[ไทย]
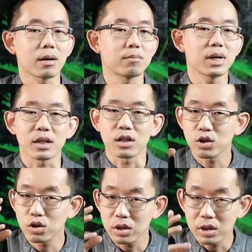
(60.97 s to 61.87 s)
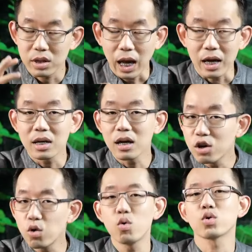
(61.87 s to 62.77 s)
สำเร็จทั้งเรื่อง
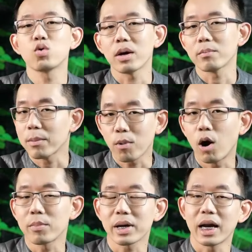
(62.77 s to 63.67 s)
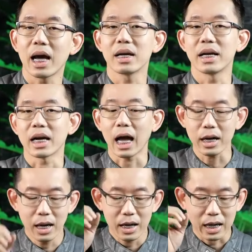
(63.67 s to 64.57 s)
ลูกด้วยไปพร้อมกันได้เลยดังนั้น
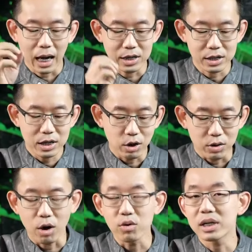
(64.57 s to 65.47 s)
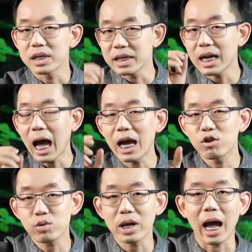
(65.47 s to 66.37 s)
การเช็คชื่อของเราก็คือได้
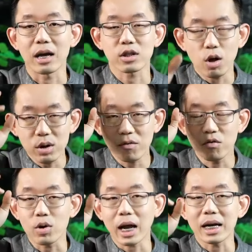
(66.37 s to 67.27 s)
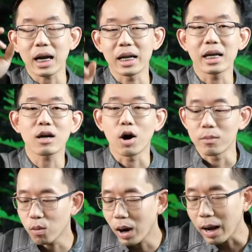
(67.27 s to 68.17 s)
ทุกอย่างต้องโฟกัสอันนี้ก่อน
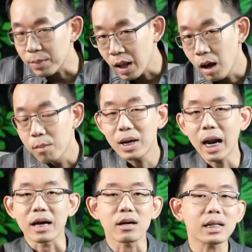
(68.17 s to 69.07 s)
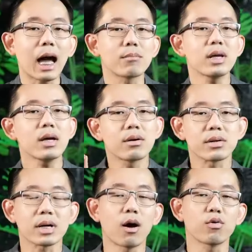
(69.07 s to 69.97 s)
เพราะว่าเมื่อไหร่ก็ตามที่
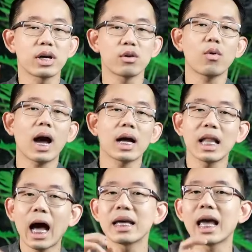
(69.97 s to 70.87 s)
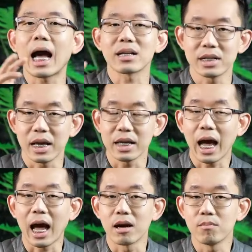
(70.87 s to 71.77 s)
เราคิดว่าได้อย่างเสียอย่าง